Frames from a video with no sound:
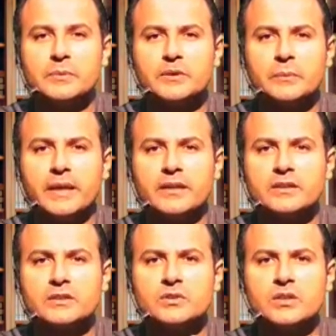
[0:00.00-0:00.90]
Muito bem.
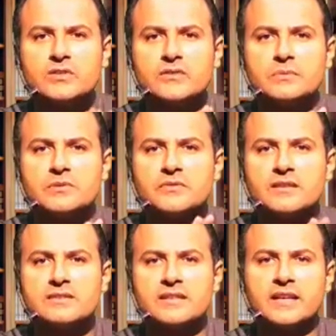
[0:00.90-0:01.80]
Nós vamos
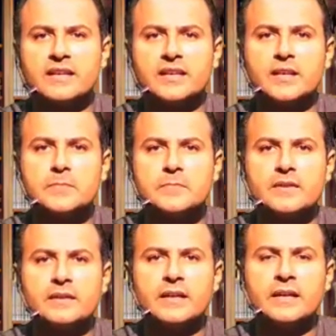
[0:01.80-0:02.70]
fazer aqui,
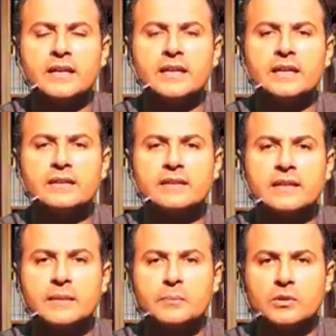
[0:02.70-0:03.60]
é,
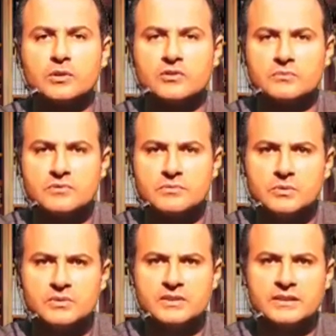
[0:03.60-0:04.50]
daqui a pouco nós vamos de
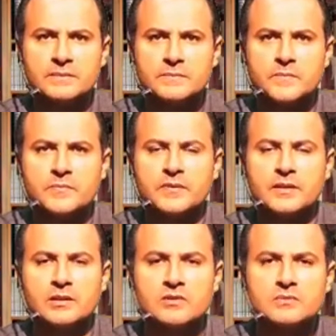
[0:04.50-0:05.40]
música.
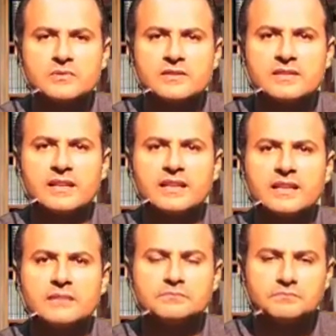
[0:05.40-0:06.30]
Nós vamos fazer
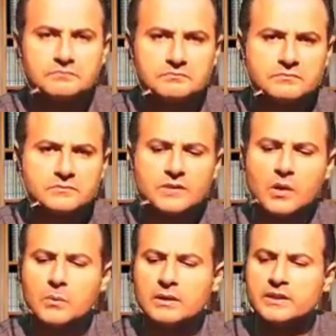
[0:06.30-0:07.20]
aqui
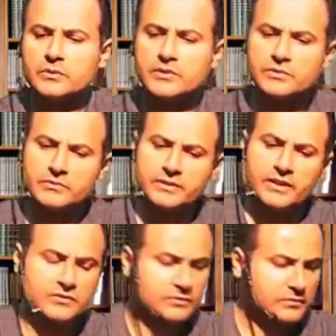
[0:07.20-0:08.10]
uma leitura de um
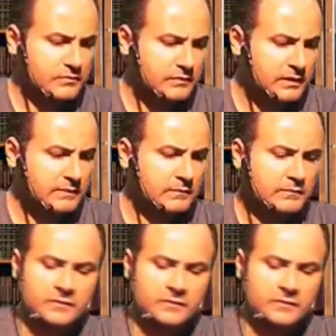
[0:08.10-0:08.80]
texto. Né?